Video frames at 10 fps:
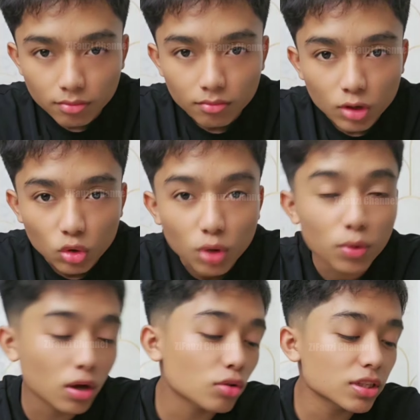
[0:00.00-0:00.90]
udah pulang
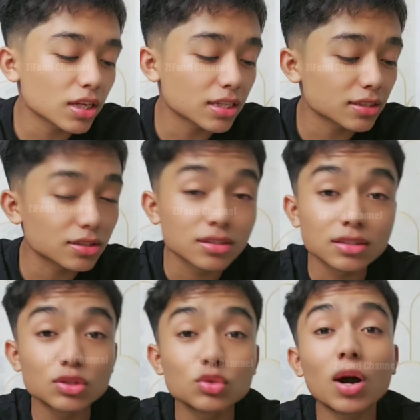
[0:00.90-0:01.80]
aku tinggal
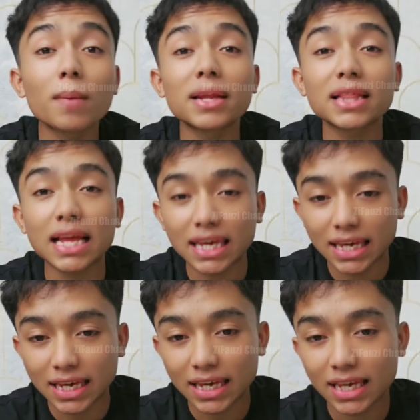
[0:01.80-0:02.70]
dua menit lagi
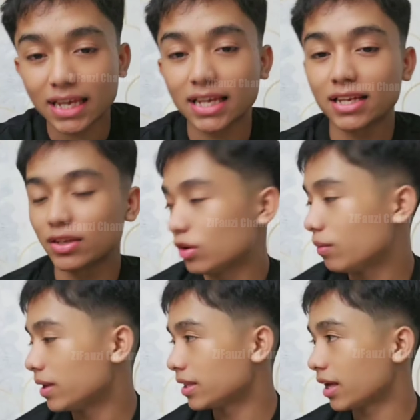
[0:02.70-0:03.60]
dua
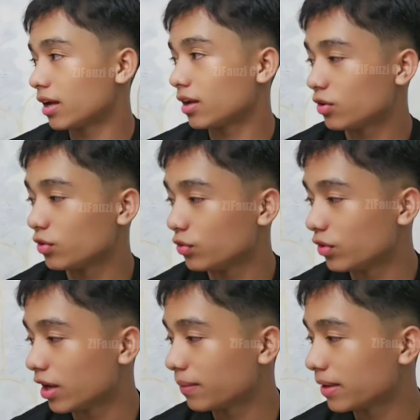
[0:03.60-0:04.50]
menit ya
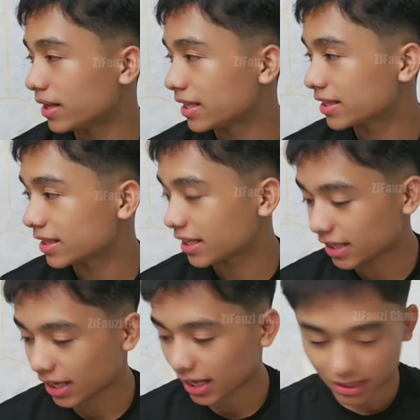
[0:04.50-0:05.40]
dua menit
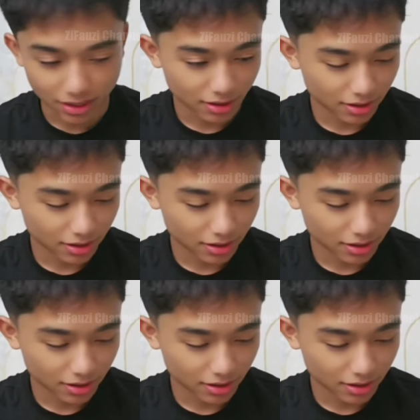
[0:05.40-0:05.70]
terakhir